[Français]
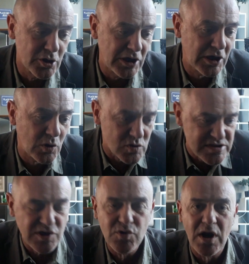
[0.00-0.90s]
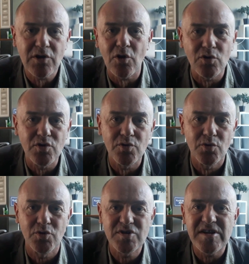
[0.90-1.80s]
qui constitue l'acteur de,
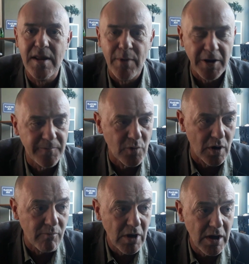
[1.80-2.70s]
de cinéma. Voilà.